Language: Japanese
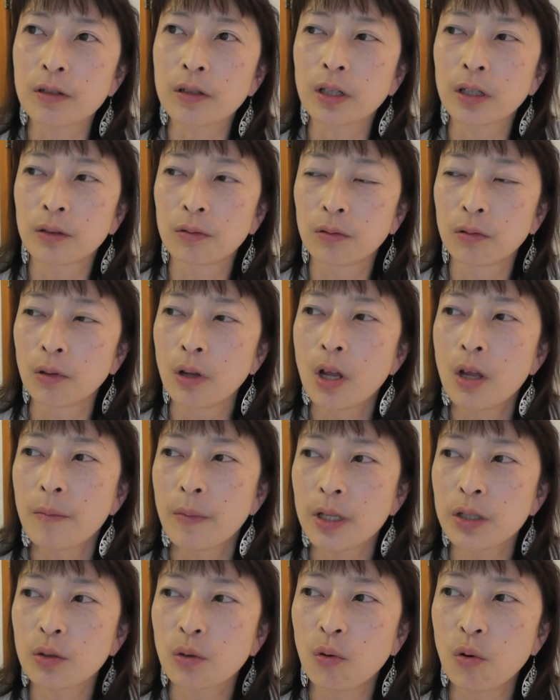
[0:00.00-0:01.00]
すけど
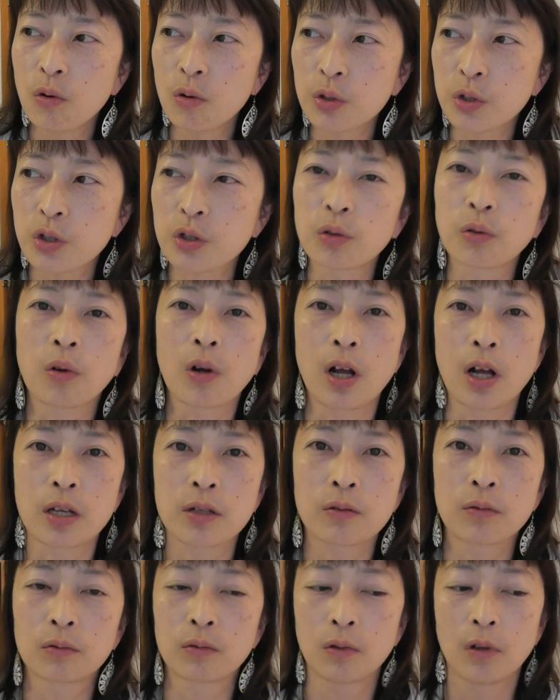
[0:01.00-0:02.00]
まずコーチと
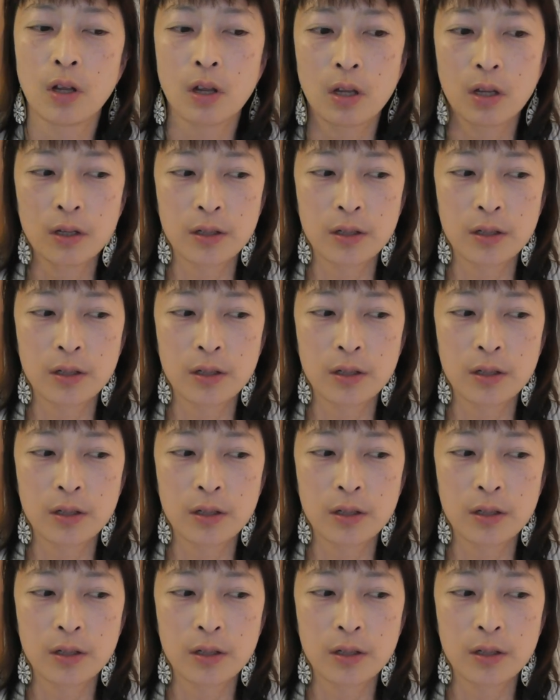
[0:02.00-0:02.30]
かその